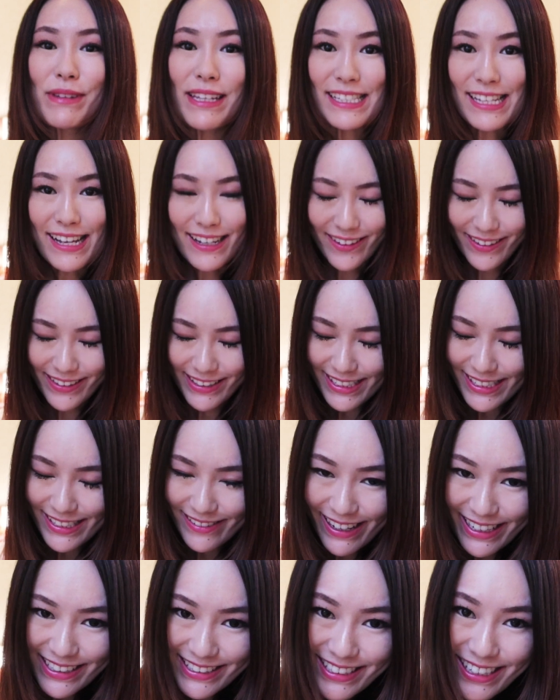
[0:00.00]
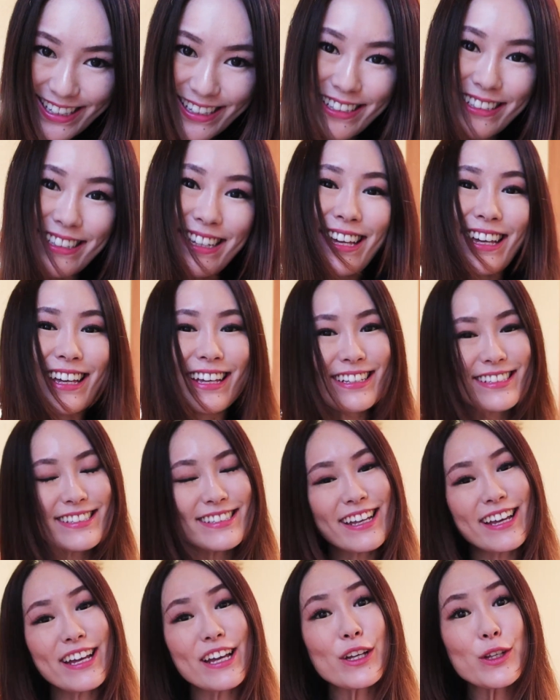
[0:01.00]
皆さんこんにちは、千秋で
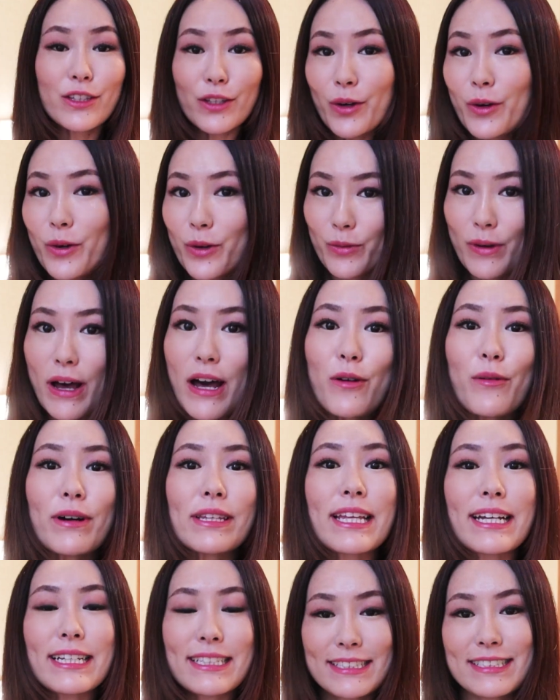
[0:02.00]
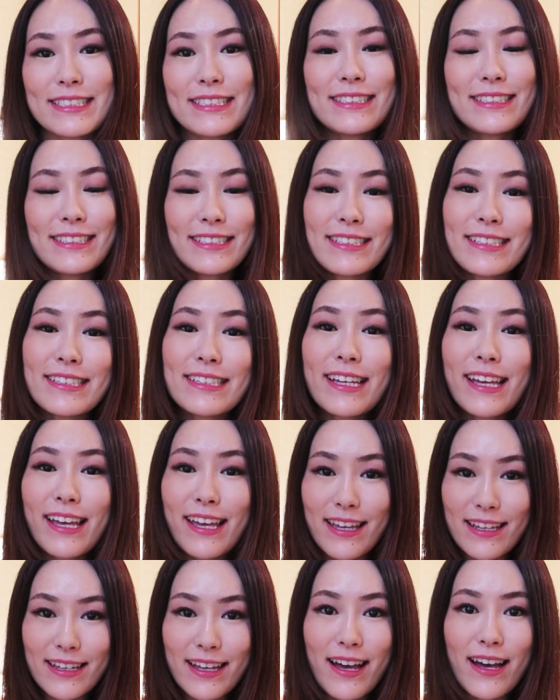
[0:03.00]
す。今日は私
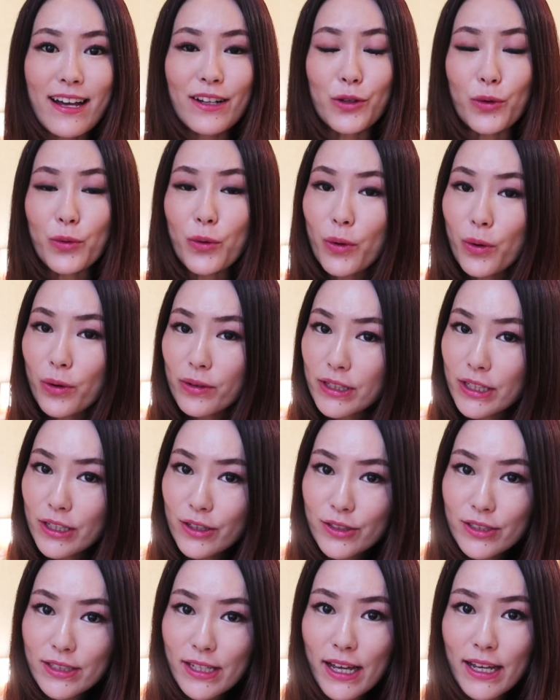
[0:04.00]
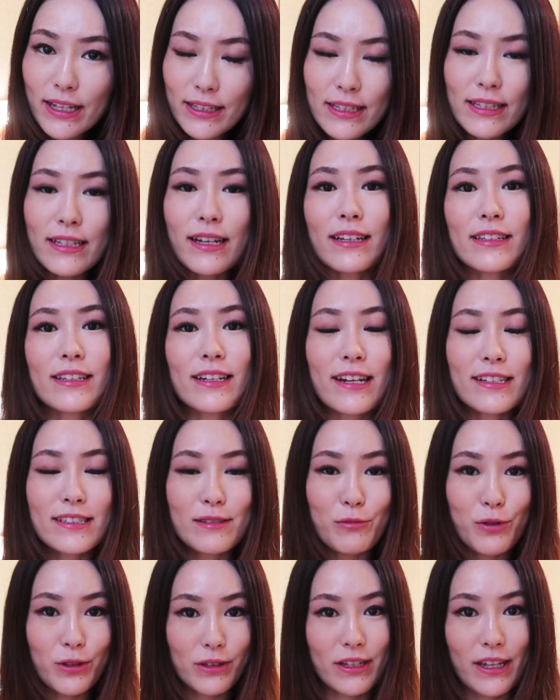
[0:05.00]
CA が旅行に行く際に必
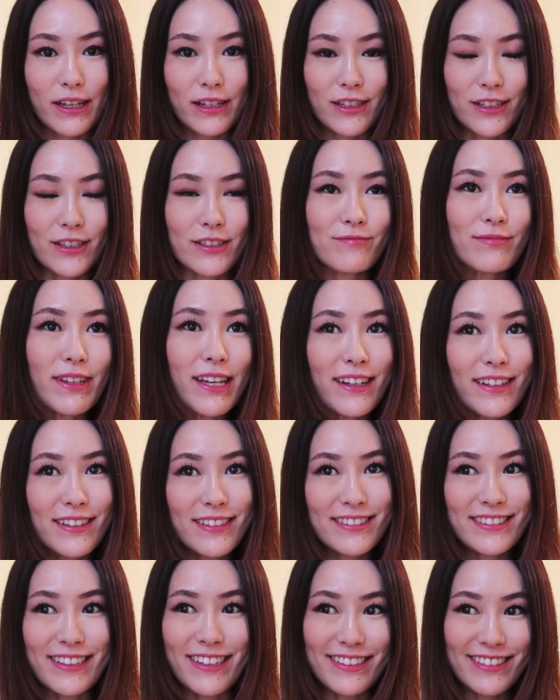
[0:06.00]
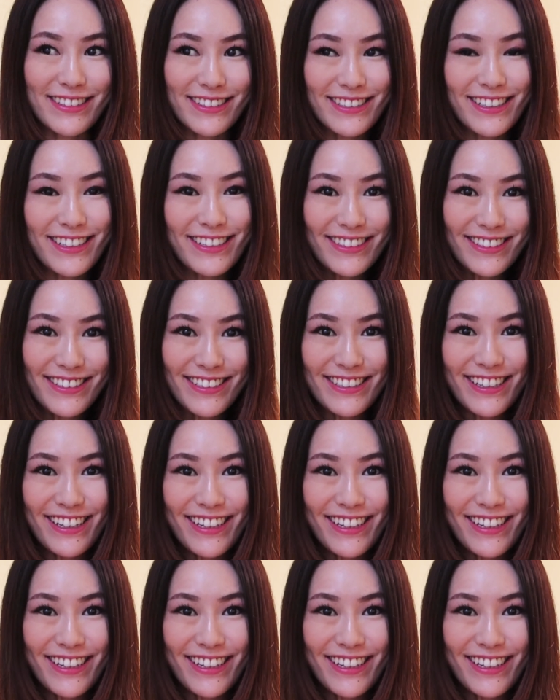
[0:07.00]
ず持っていくじゃんじゃん